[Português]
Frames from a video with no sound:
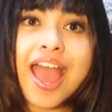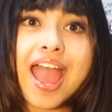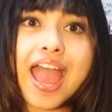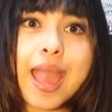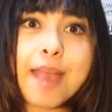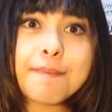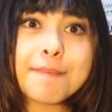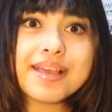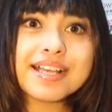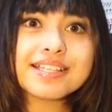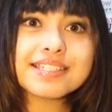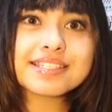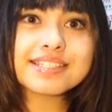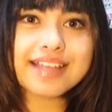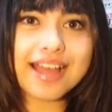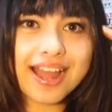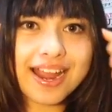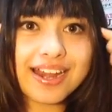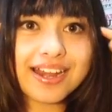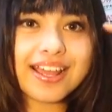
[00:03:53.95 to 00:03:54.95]
é
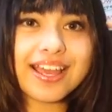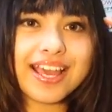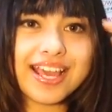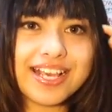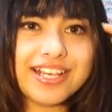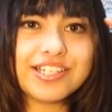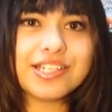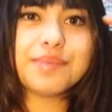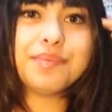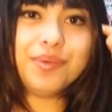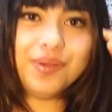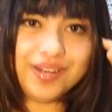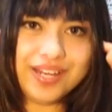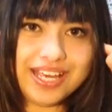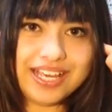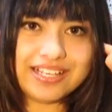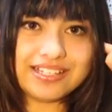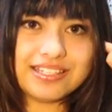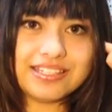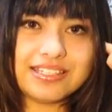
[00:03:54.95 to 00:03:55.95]
pensar em
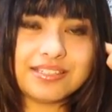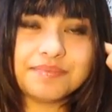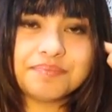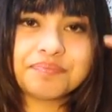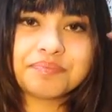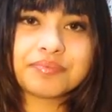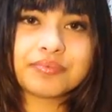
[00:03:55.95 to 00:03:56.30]
japonês.